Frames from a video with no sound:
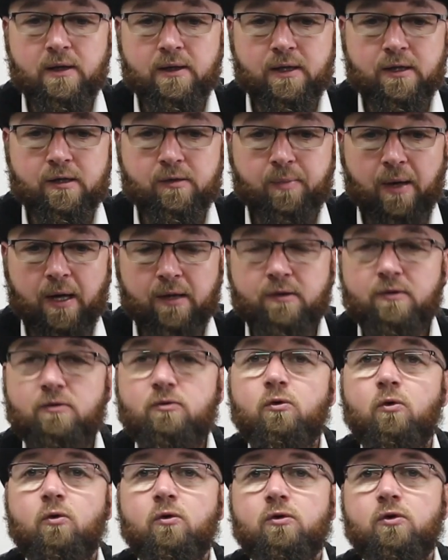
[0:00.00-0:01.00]
Jetzt passt
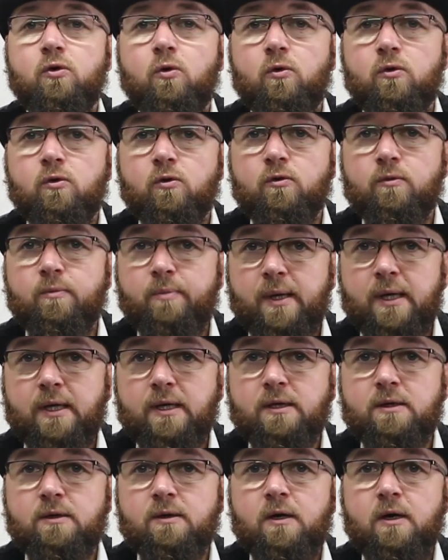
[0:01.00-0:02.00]
Ton und
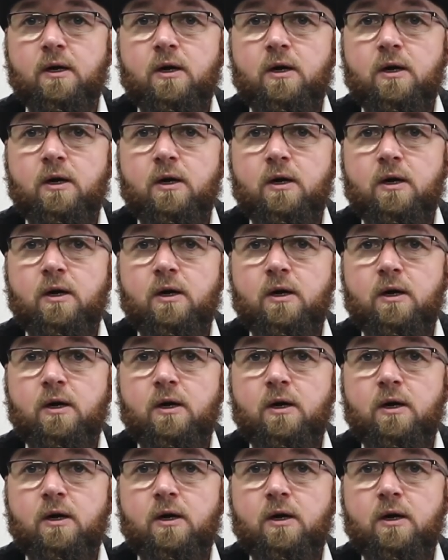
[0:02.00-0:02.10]
Bild